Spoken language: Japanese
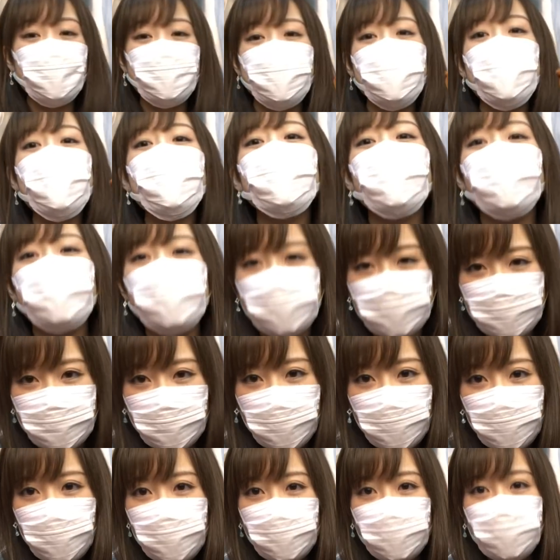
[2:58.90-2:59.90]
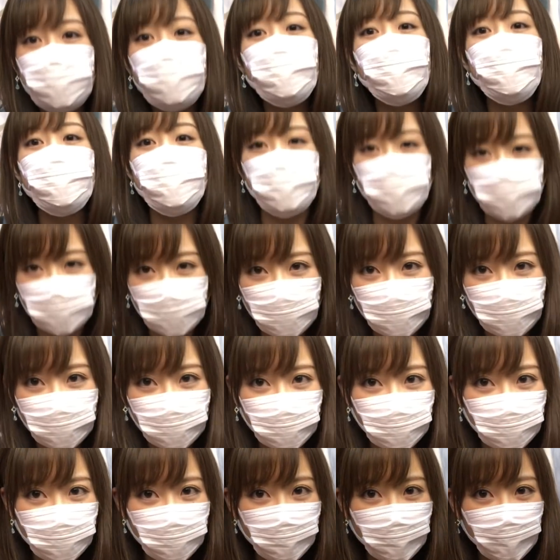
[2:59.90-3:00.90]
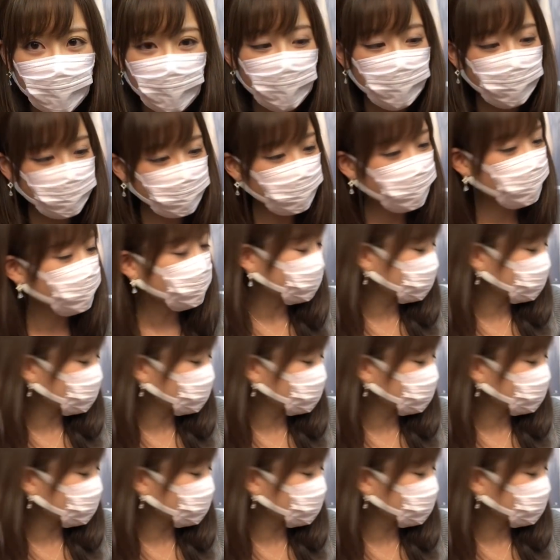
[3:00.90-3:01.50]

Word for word: 個1000円なんですよ安いですよねそう